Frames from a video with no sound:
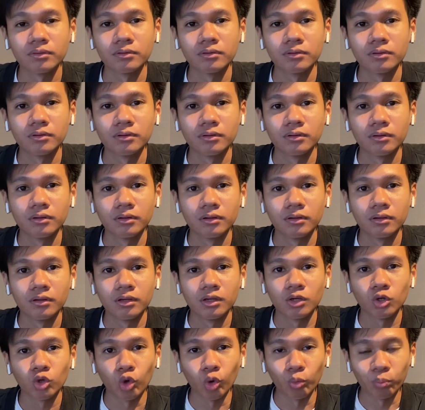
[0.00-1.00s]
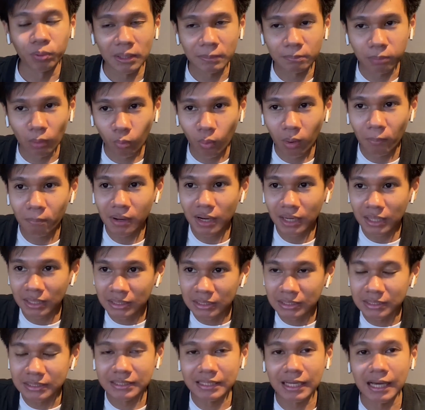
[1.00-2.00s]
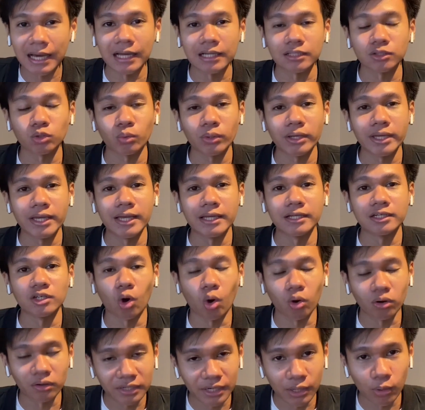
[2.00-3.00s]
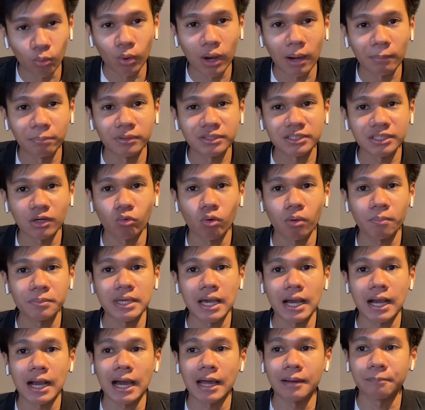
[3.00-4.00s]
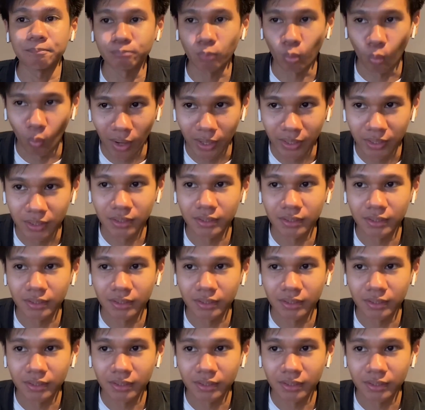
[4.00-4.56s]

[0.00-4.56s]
ๆ คุณพีทบอกว่าเมื่อคืนเนี่ยตนเองนอนเร็วครับเนื่องจากว่ามีอาการป่วย